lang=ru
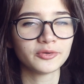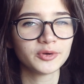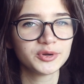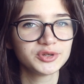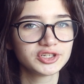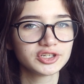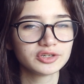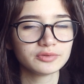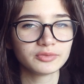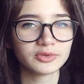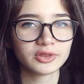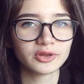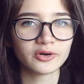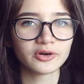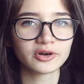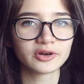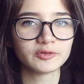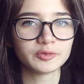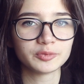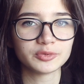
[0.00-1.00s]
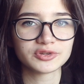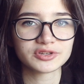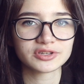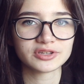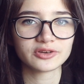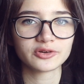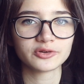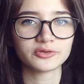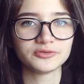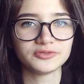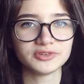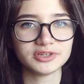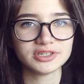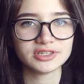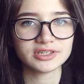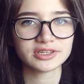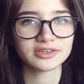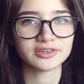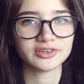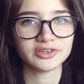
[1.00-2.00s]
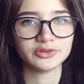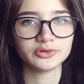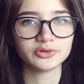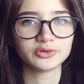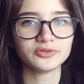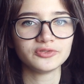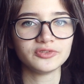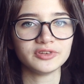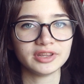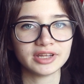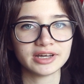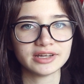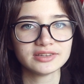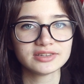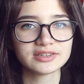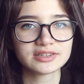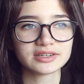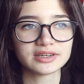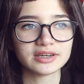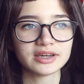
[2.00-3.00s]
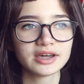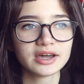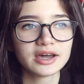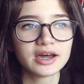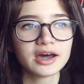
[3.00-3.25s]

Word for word: Очень много выпускников физики идут в финансы,